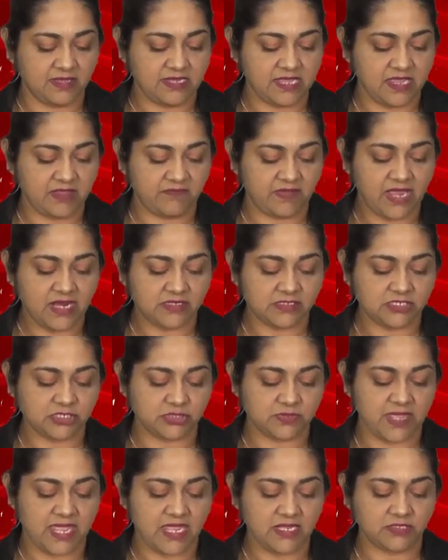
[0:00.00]
ये वार्ड
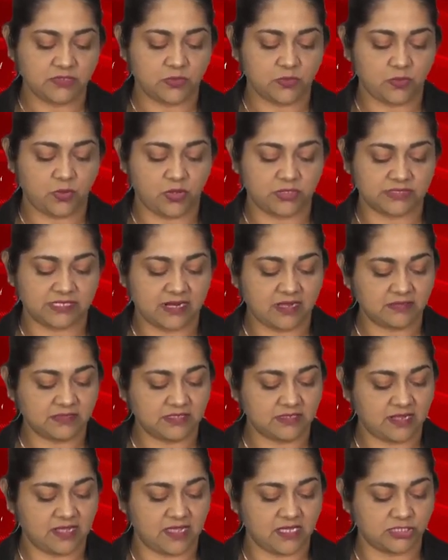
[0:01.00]
जो है दो
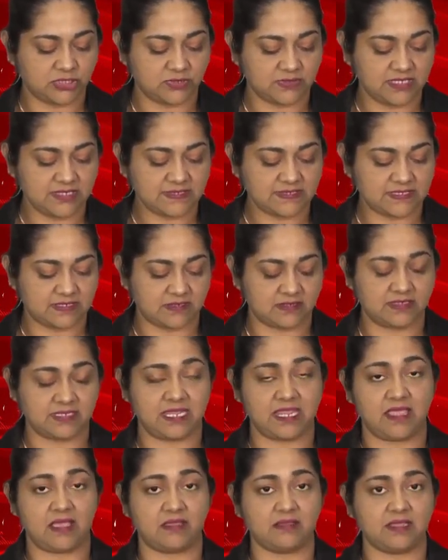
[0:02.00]
कॉन्ट्रैक्ट का जो दस्तखत
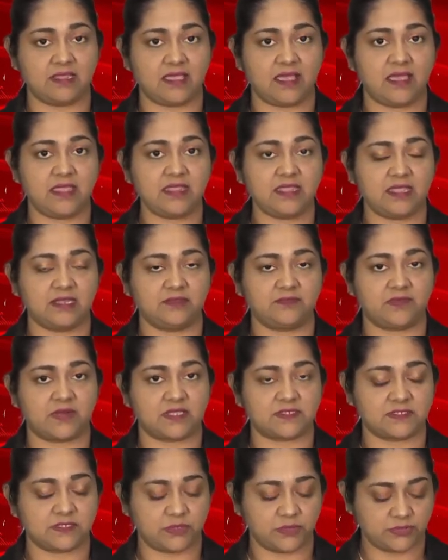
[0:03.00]
किया गया है
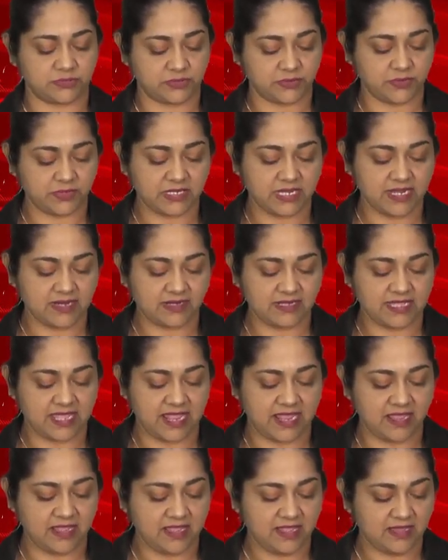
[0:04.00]
इंफ्रास्ट्रक्चर के
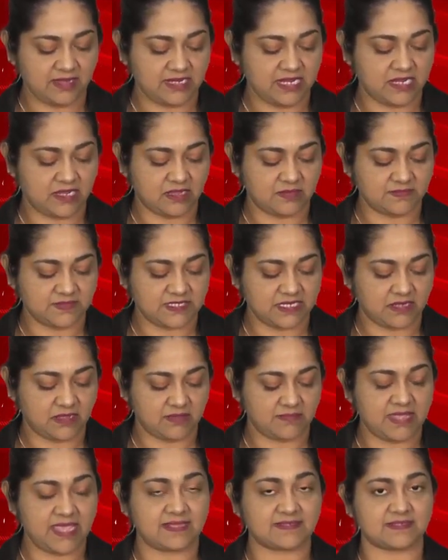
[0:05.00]
लिए ये कम से
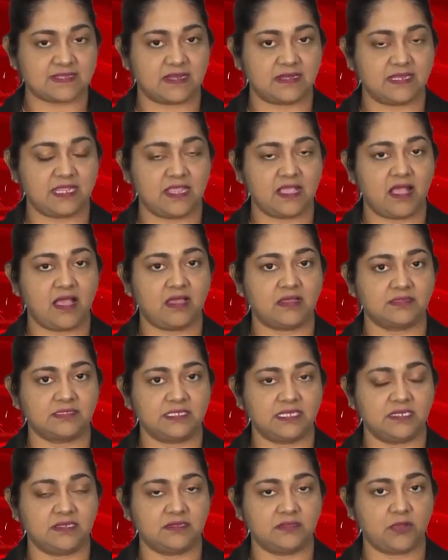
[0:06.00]
कम एस आर डी
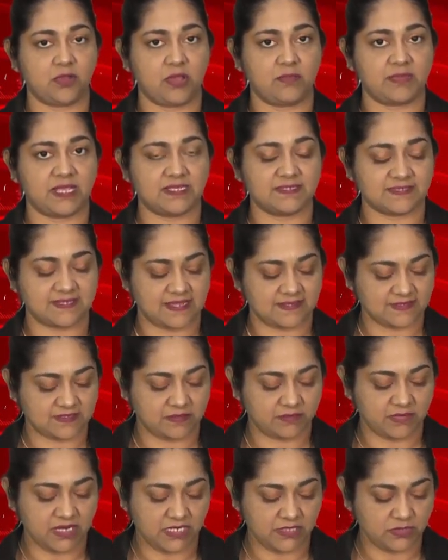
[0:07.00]
अख्तीन
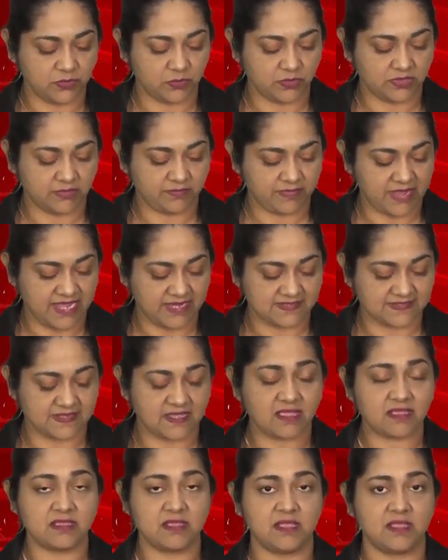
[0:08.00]
मिलियन
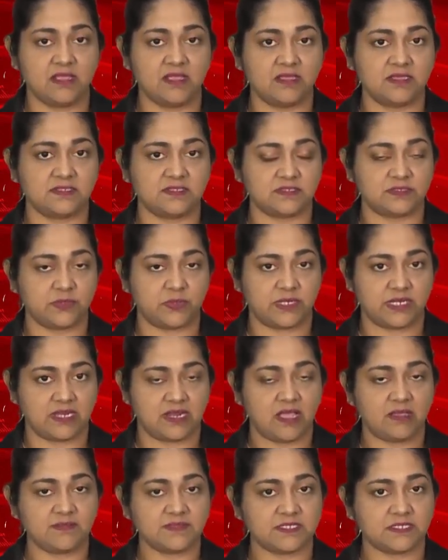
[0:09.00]
पैसा
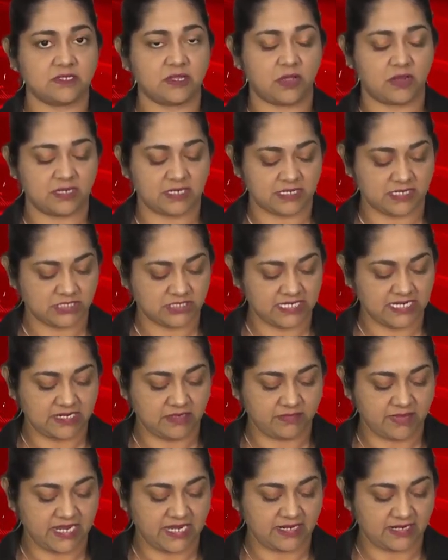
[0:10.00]
सूरीनाम्स डॉलर
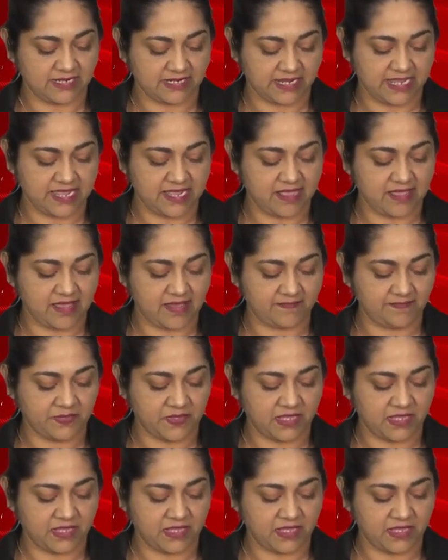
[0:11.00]
इनमें लगेगा